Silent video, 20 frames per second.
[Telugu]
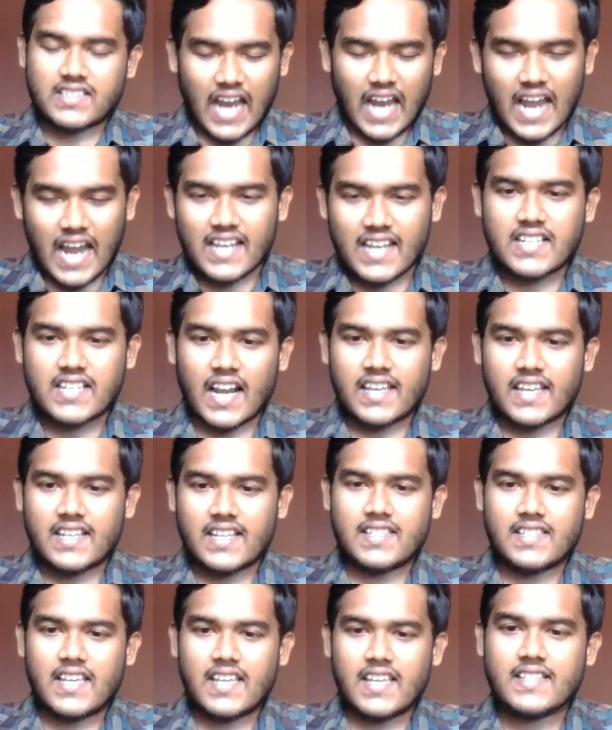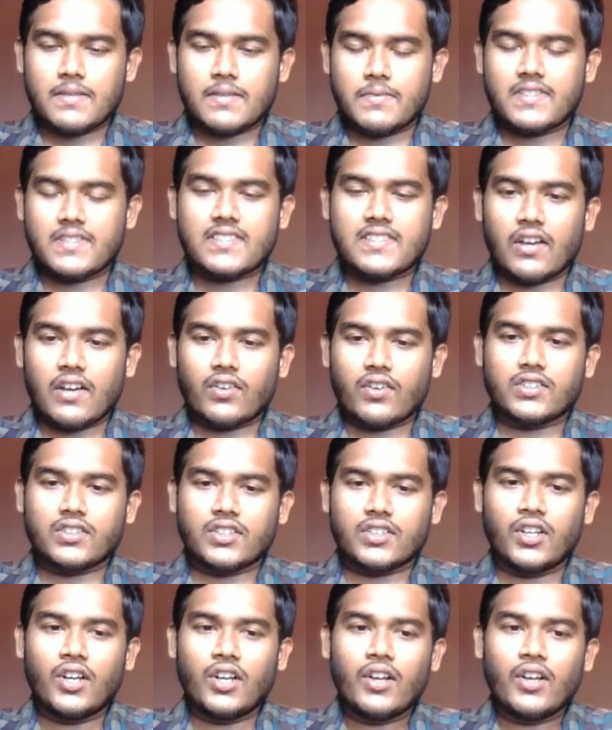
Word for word: చాలా చాలా ఈజీ అసలు మిస్ అవ్వద్దు